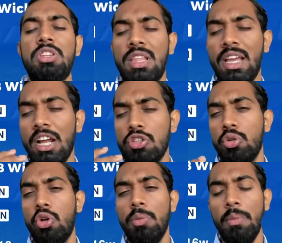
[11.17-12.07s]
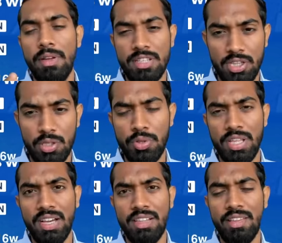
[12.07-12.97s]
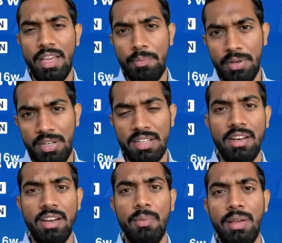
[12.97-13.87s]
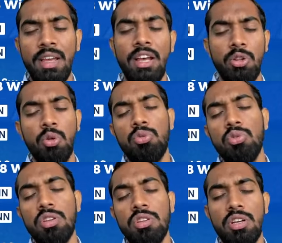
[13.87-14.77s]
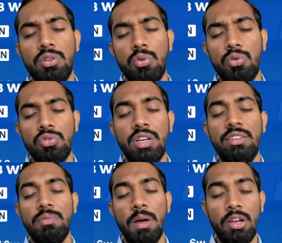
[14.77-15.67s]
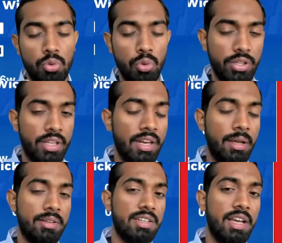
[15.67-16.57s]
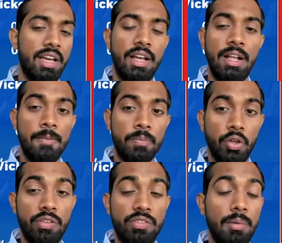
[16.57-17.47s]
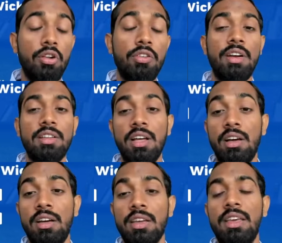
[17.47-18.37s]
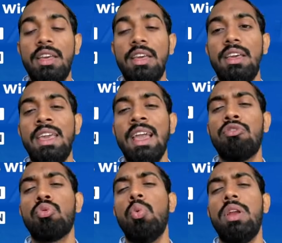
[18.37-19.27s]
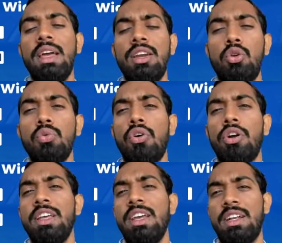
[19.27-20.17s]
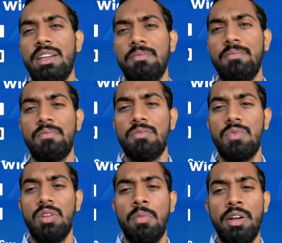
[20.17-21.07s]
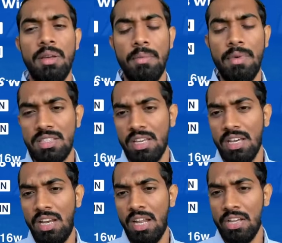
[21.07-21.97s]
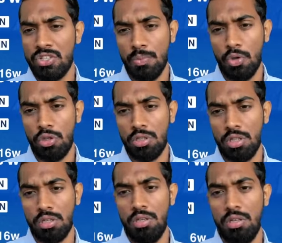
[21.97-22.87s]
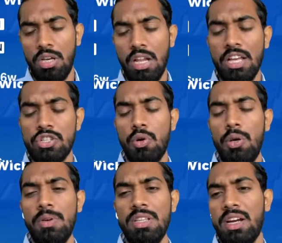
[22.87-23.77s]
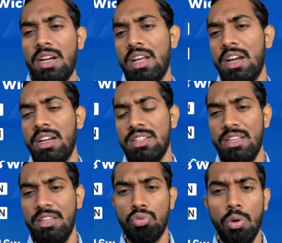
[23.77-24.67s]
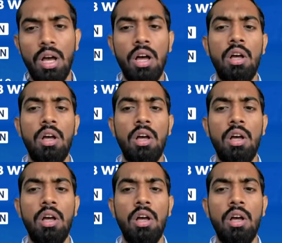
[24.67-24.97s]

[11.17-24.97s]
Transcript: तेरह चौदह में मैच खत्म हो जाएगा जैसे आईपीएल चल रहे हैं अभी 270 240 पार स्कोर दिख रहे हैं हर जगह तो ऐसा माहौल सेट था कि क्या स्कोर है यार ये 248 बट ये मैच गया लास्ट बॉल तक लास्ट बॉल पर जाके टारगेट चेस हुआ